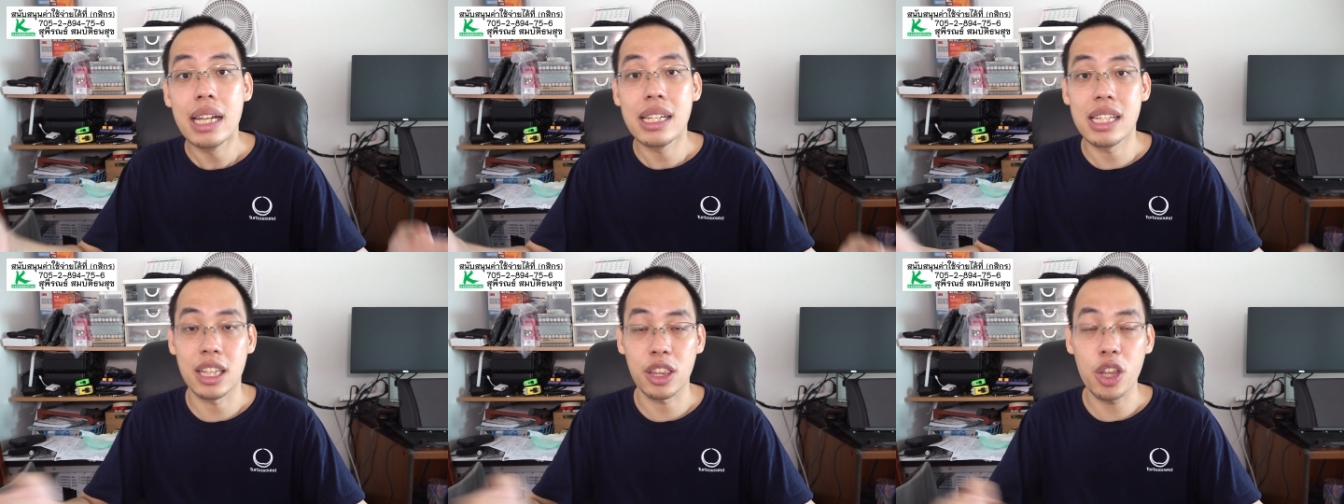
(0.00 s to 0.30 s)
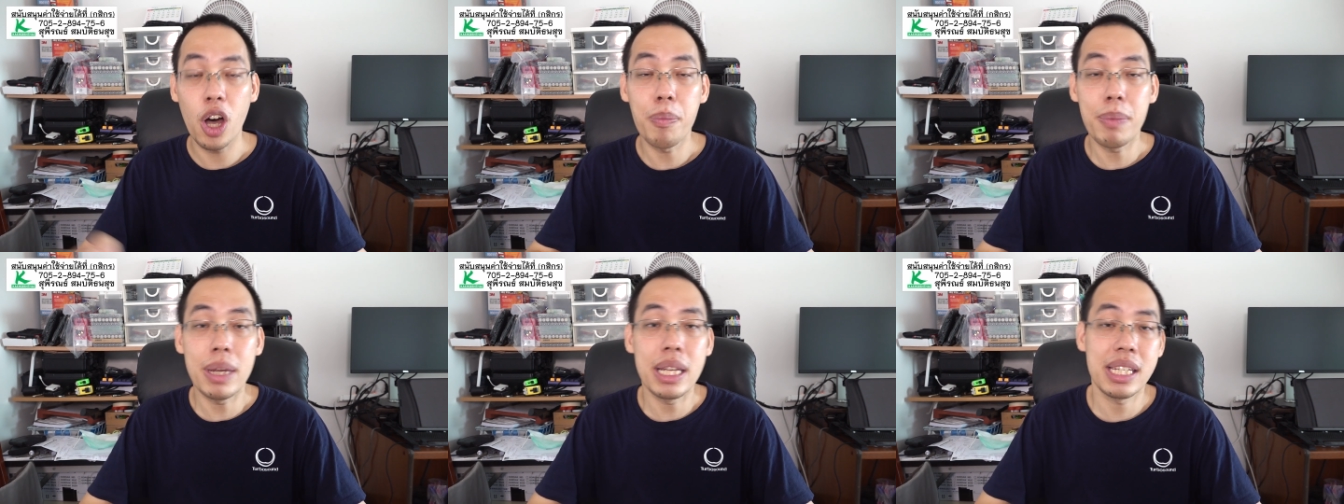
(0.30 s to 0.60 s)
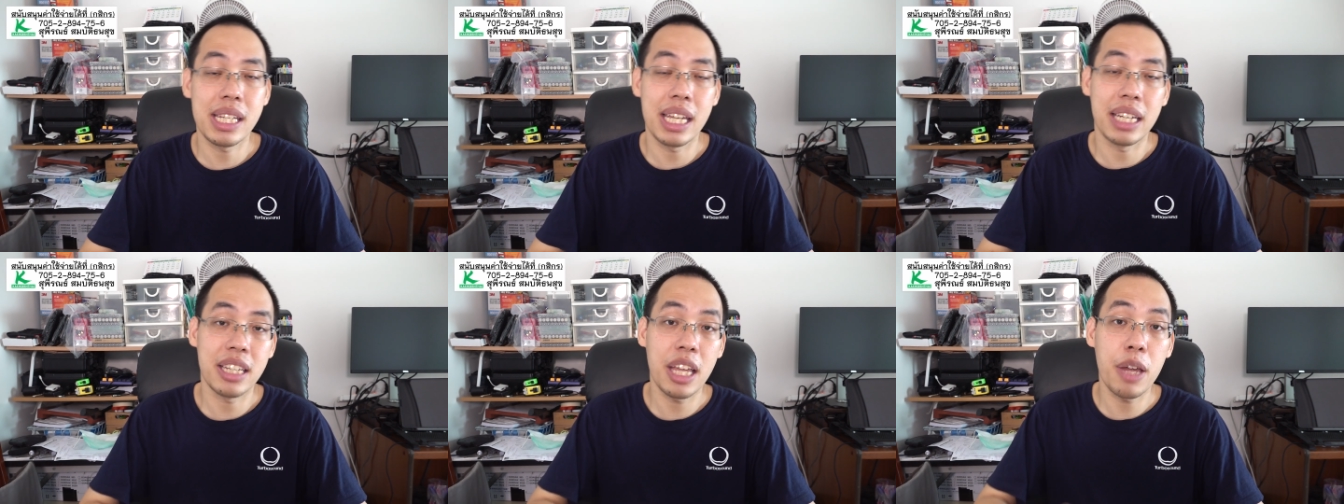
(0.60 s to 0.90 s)
จะต้องมี
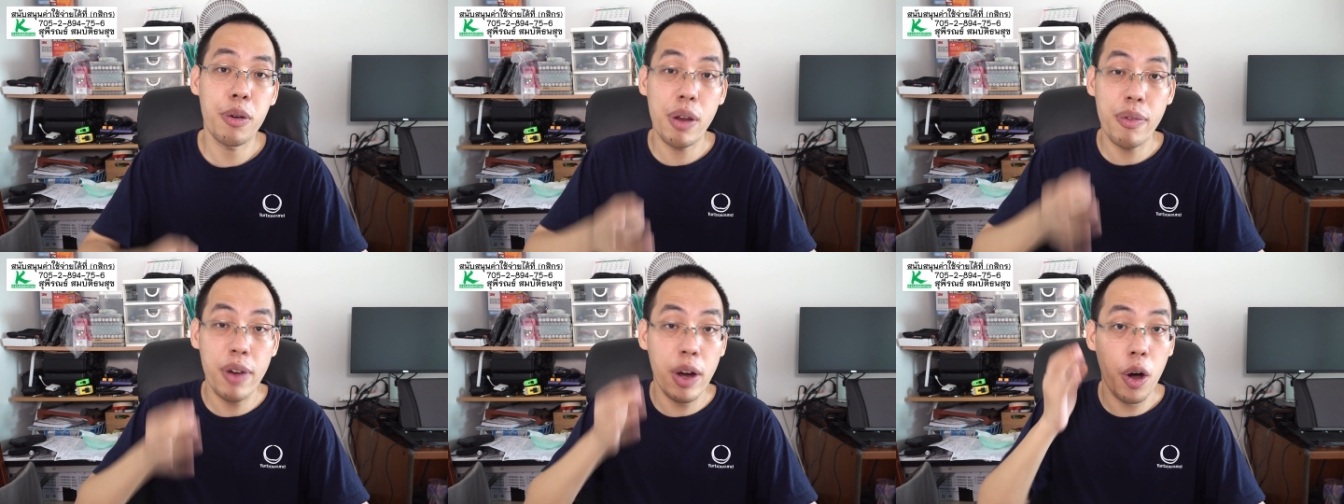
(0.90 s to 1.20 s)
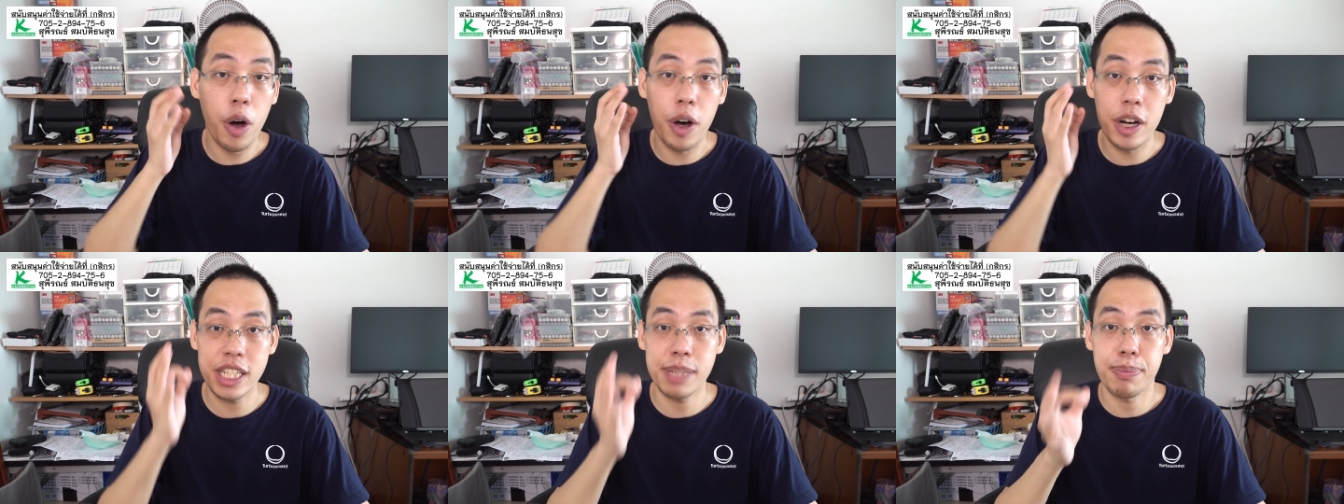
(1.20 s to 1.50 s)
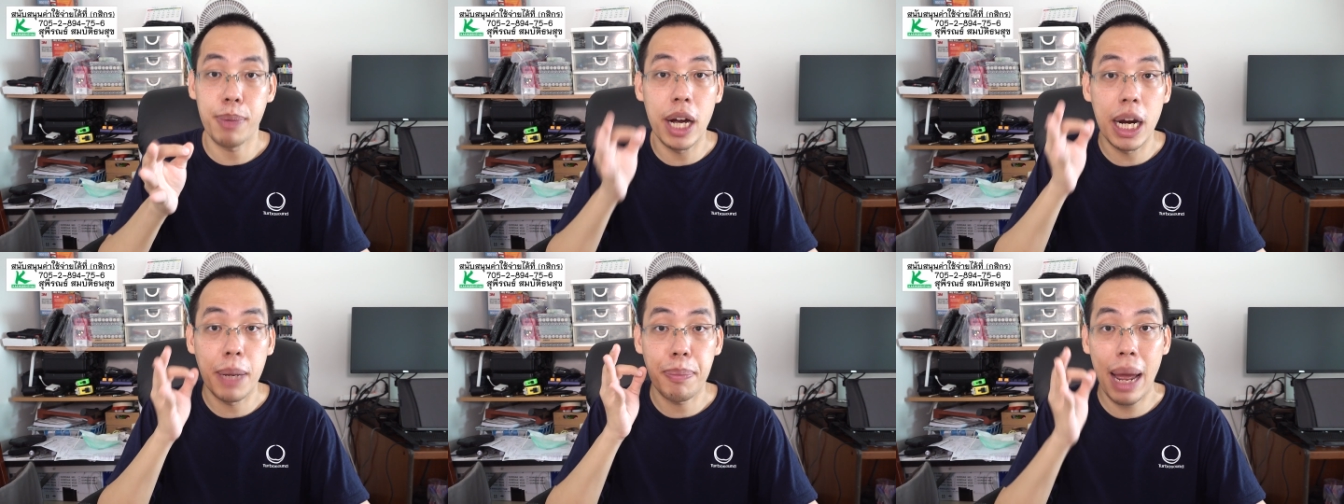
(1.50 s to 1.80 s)
สิ่งที่เรียกว่าคอส
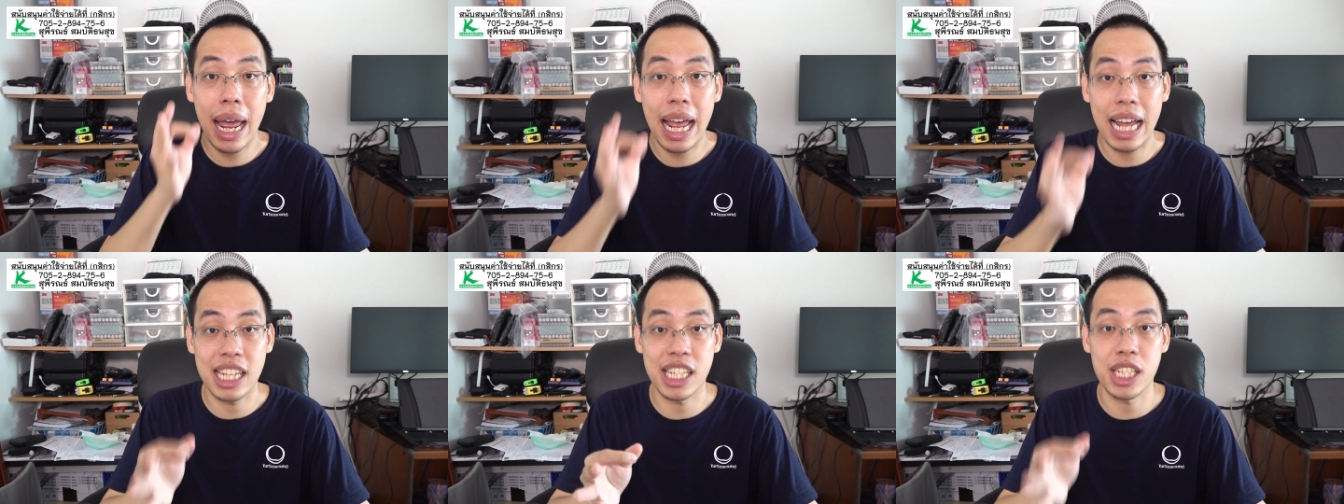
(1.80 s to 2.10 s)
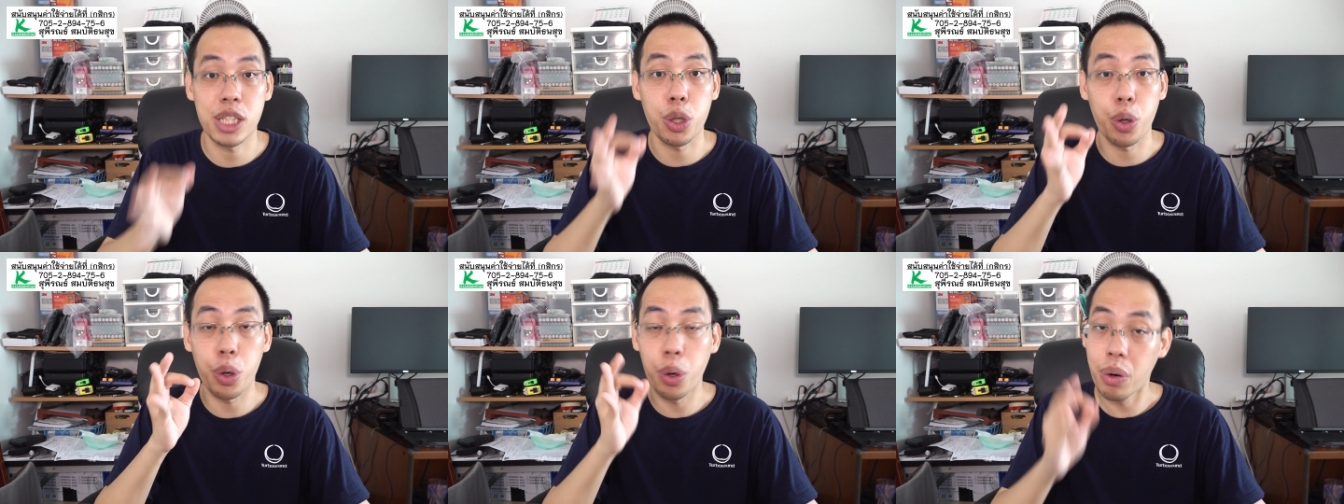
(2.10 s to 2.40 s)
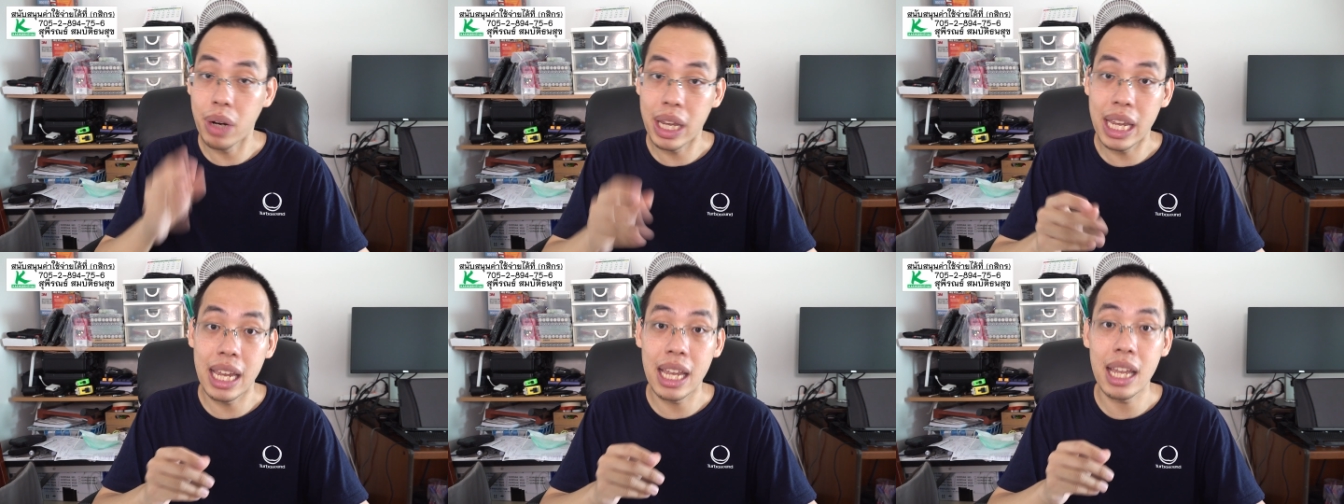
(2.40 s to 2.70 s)
เพอร์แพ็กตรง
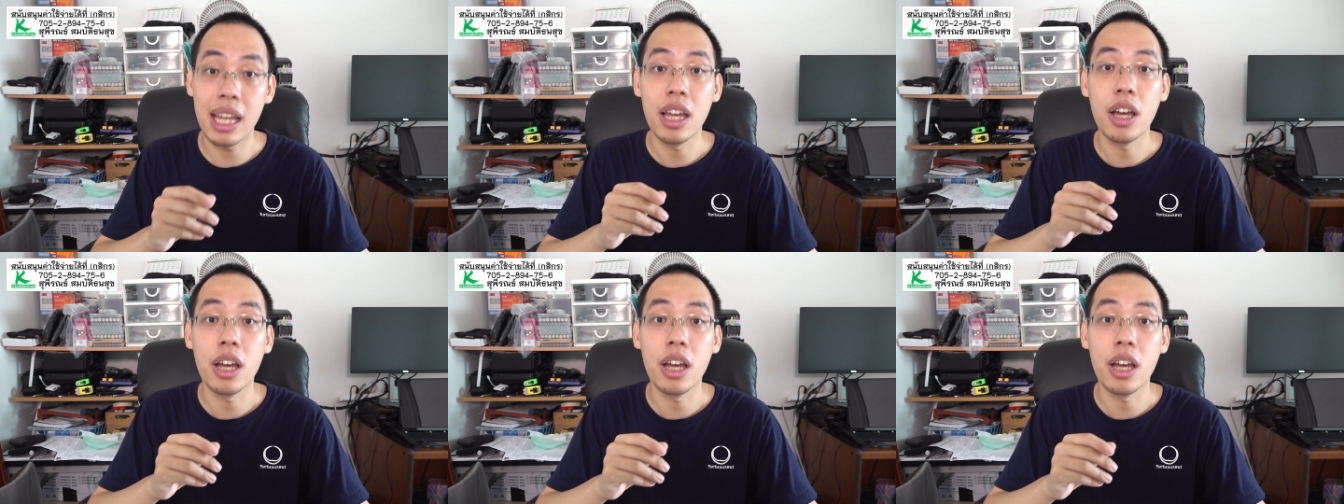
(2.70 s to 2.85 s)
นี้